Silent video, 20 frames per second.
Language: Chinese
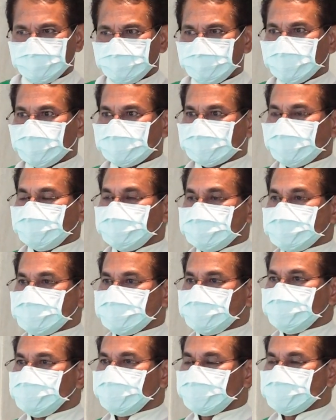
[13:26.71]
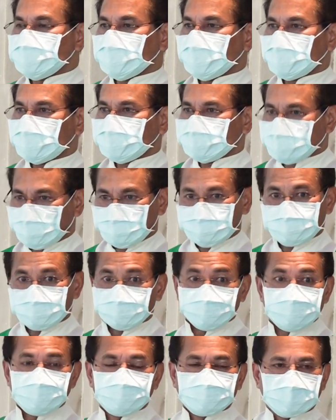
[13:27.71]
为了他们自己国家可以
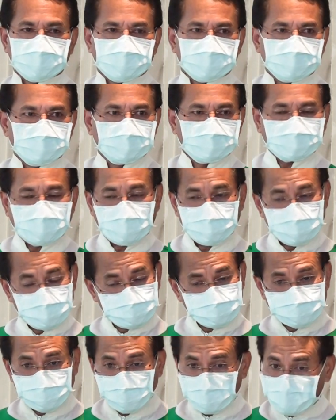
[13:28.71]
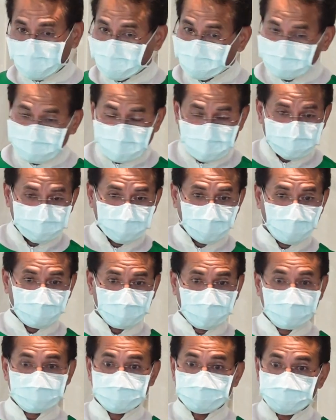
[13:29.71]
付出的。他们如果看到有
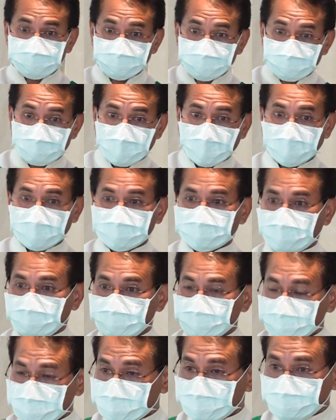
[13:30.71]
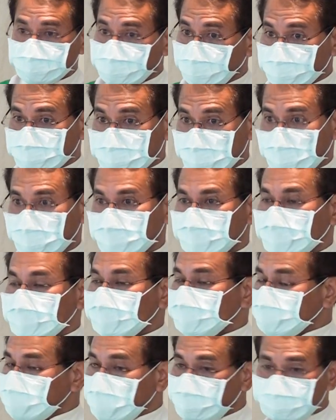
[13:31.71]
人出卖他们自己国家，
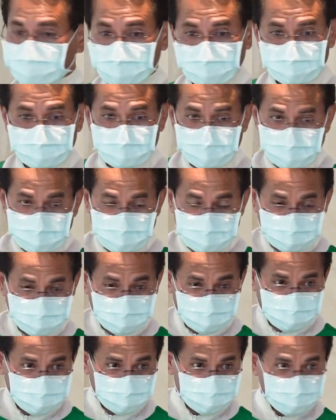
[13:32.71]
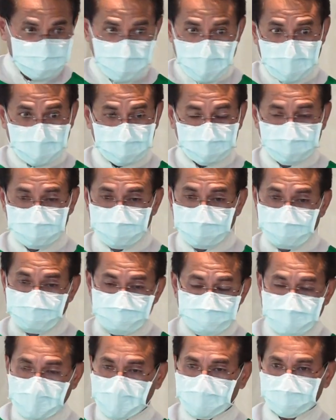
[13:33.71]
他们宁愿用
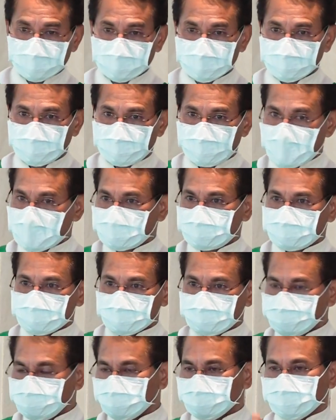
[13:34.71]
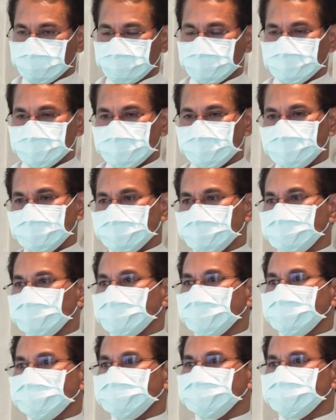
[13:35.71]
暴力的方式去应
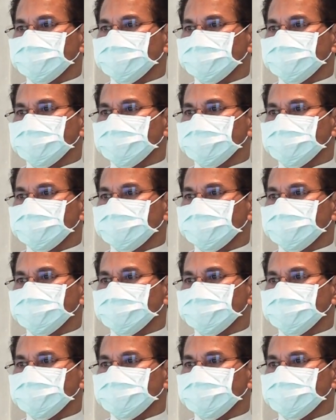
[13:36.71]
对。